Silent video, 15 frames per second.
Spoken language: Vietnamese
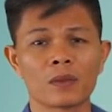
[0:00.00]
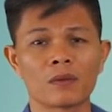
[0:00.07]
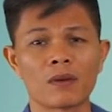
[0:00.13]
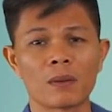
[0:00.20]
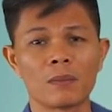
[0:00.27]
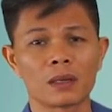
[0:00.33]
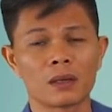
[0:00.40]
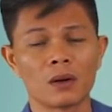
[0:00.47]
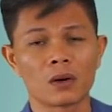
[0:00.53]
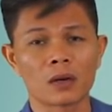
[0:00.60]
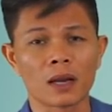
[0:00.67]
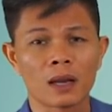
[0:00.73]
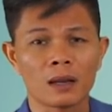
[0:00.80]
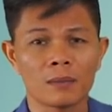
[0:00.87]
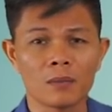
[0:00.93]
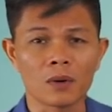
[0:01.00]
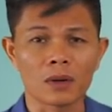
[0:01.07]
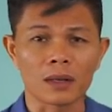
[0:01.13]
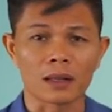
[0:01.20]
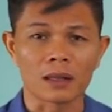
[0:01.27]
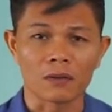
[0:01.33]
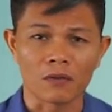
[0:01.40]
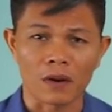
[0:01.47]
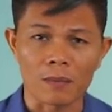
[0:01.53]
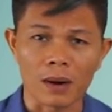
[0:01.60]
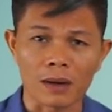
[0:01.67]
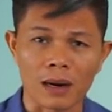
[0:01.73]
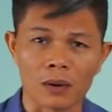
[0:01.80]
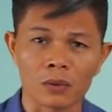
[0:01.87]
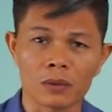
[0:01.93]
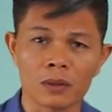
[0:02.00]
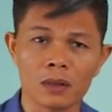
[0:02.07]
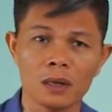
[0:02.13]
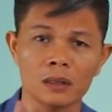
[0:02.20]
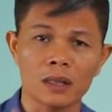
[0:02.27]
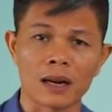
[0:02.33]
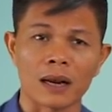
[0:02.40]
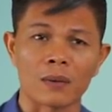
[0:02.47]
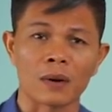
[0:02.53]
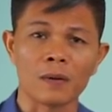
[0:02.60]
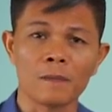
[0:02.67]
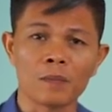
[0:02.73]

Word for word: và mình kêu ok muốn kinh doanh thì phải bắt đầu như thế nào.